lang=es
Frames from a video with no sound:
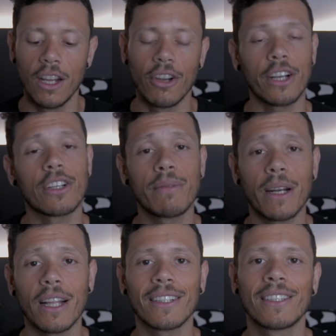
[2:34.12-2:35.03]
Lo que sí es
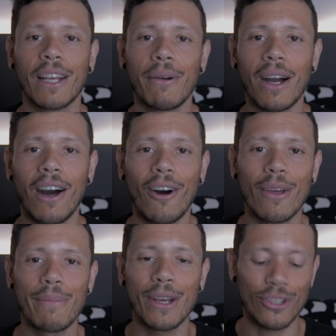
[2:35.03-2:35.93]
verdad es que he bajado
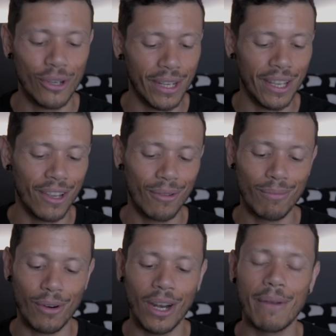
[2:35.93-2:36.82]
de peso y
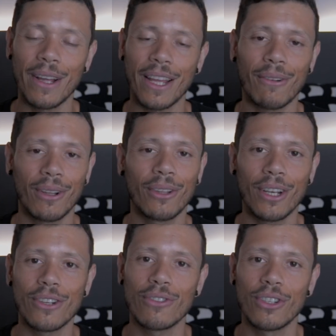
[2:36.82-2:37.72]
un problema de que cuando
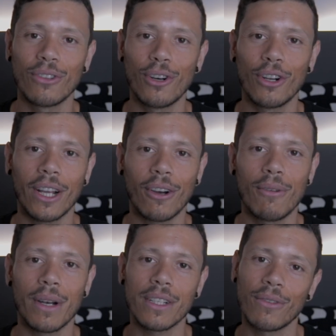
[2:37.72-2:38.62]
tienes un cinturón que
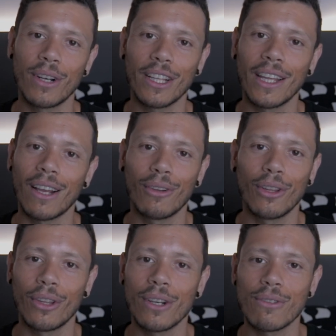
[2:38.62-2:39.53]
compras en una talla,
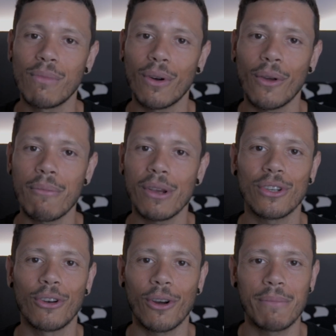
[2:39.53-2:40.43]
cuando tienes un poco de
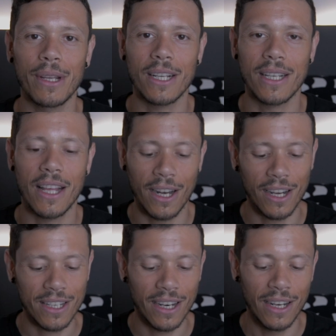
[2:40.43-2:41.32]
peso y luego empiezas a
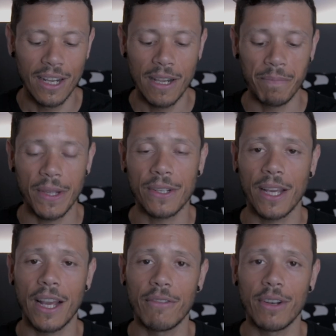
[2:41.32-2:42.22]
adelgazar, es
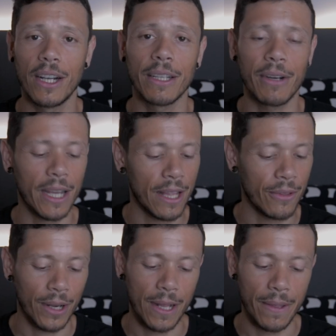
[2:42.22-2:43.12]
que al final te va
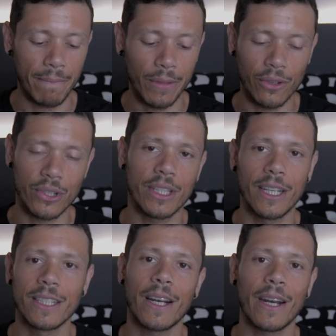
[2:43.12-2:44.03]
quedando grande. Entonces
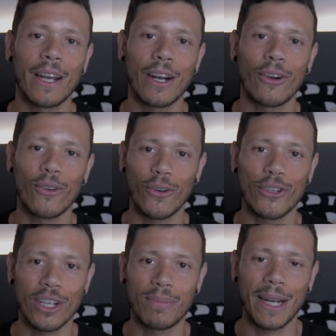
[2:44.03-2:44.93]
tienes que rellenarlo con
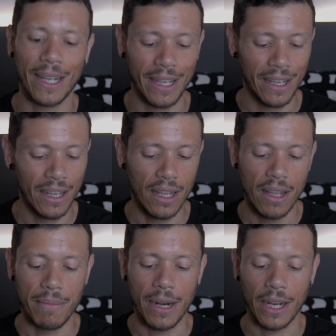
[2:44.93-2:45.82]
cosas para que,
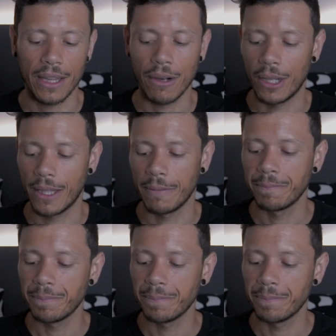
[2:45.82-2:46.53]
para que te aguante.